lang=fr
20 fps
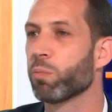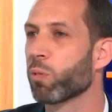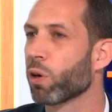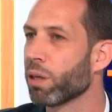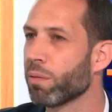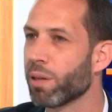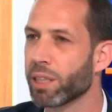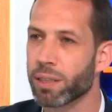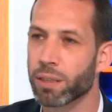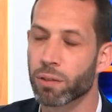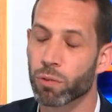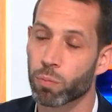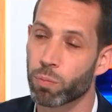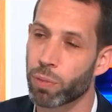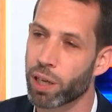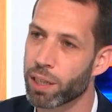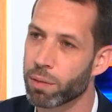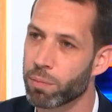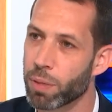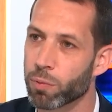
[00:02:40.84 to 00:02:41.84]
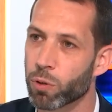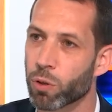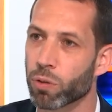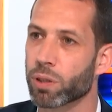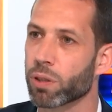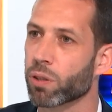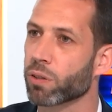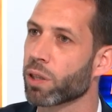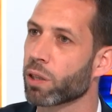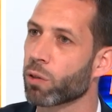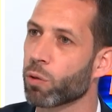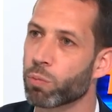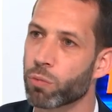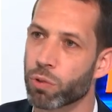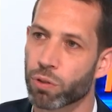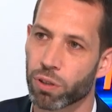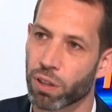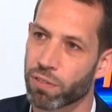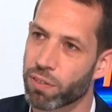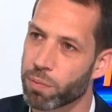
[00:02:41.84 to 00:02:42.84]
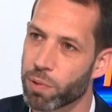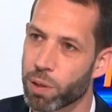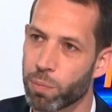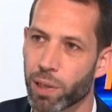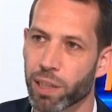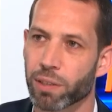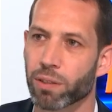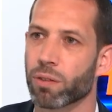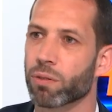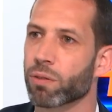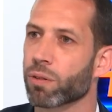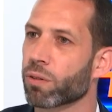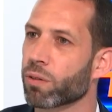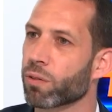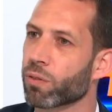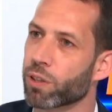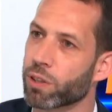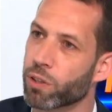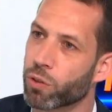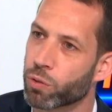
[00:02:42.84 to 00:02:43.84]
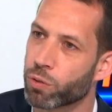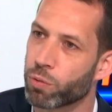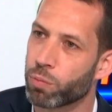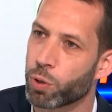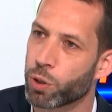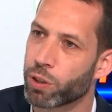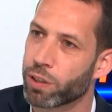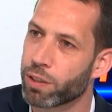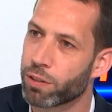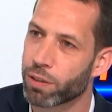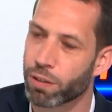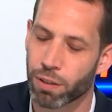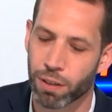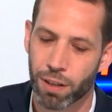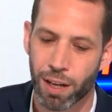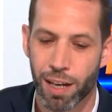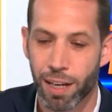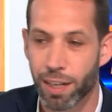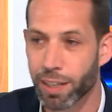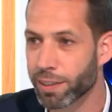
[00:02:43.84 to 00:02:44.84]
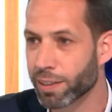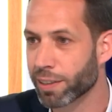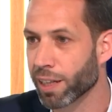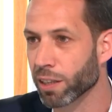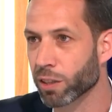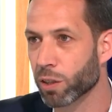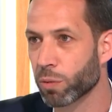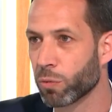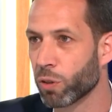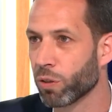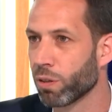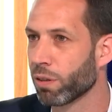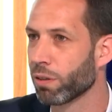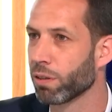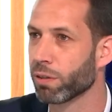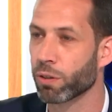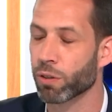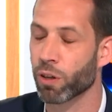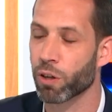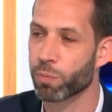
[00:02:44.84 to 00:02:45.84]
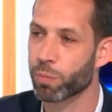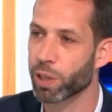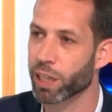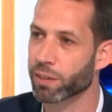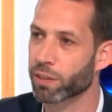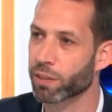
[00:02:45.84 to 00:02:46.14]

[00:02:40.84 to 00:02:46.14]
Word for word: Les problématiques sont pas les mêmes qu'on est dans un groupe de 120 000 personnes que qu'on est dans une petite euh, start-up de 30 euh,